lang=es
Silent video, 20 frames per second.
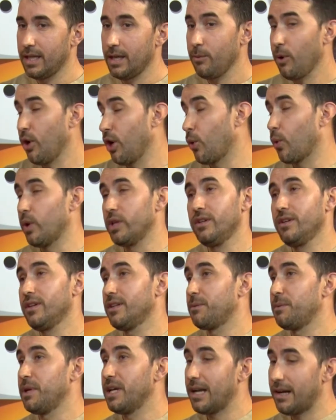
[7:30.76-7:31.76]
Bueno, la cuestión es que
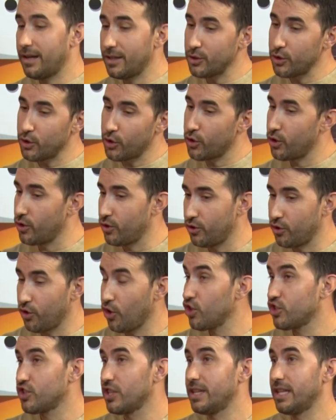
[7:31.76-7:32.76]
terminé grabando
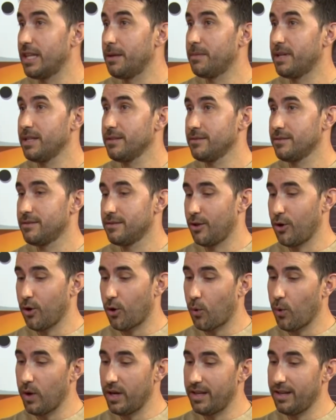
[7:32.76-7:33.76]
12 temas, de los
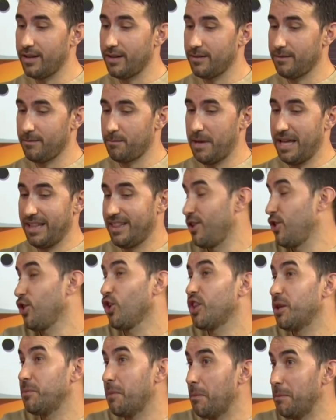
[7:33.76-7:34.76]
cuales metí
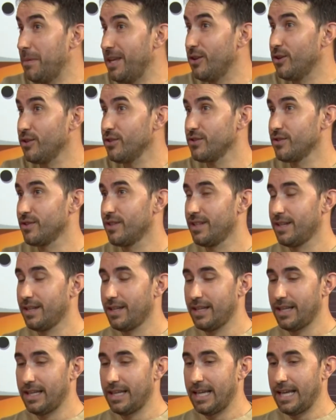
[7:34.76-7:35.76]
dos temas míos,
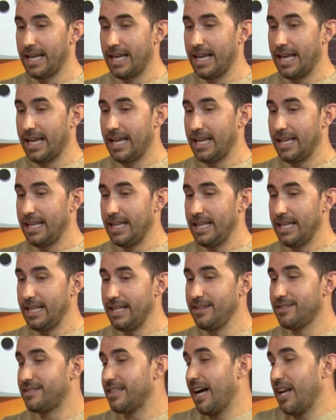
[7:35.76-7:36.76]

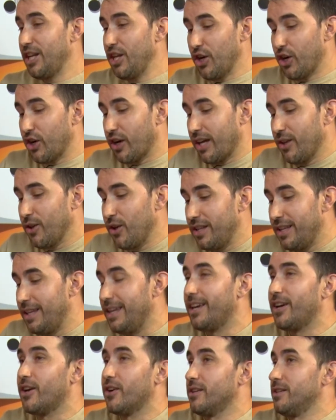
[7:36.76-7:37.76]
y salió, quedó el
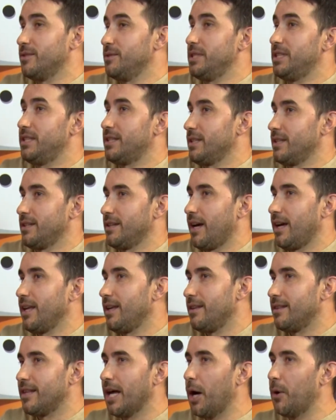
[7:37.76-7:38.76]
disco, ¿viste? Ahí
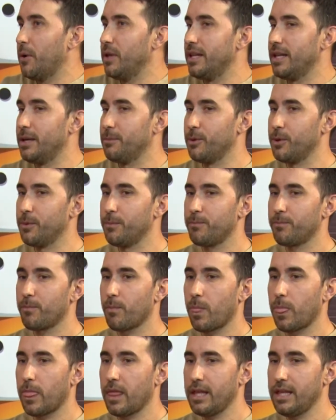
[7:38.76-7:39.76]
estaba el demo.
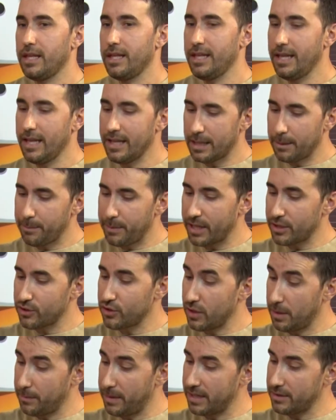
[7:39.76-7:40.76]
Y esta
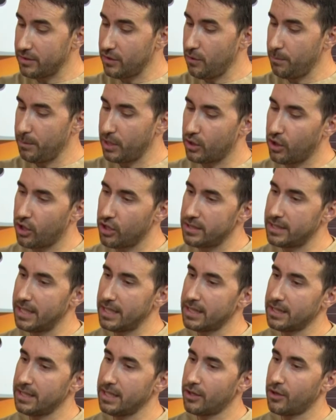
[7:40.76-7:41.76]
persona, Marcelo, me
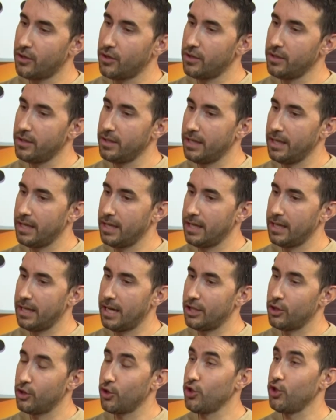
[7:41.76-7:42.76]
contacta con eh,
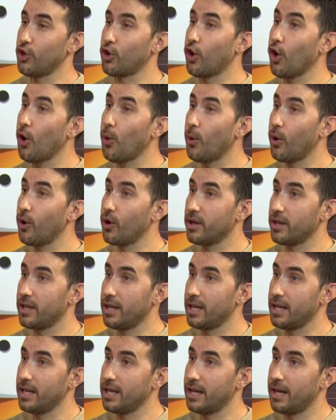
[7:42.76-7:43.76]
Antonio Cobo,
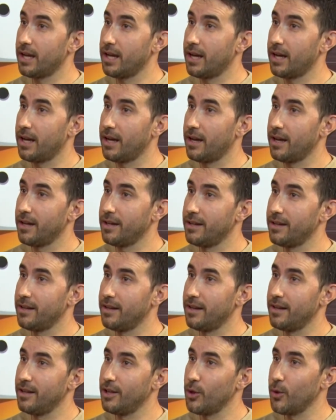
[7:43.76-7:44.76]
quien era
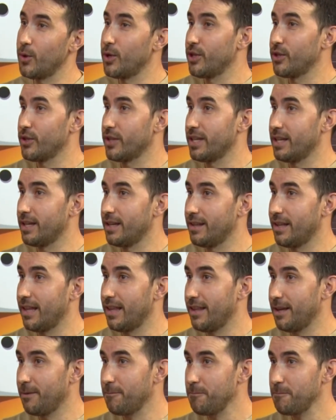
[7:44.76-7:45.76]
el, dueño de, de
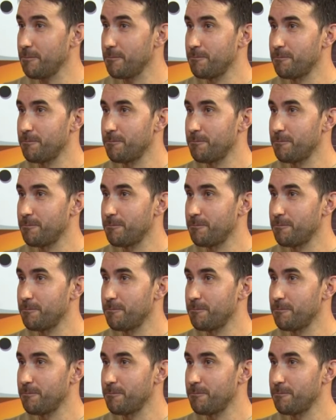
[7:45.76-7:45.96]
Edem.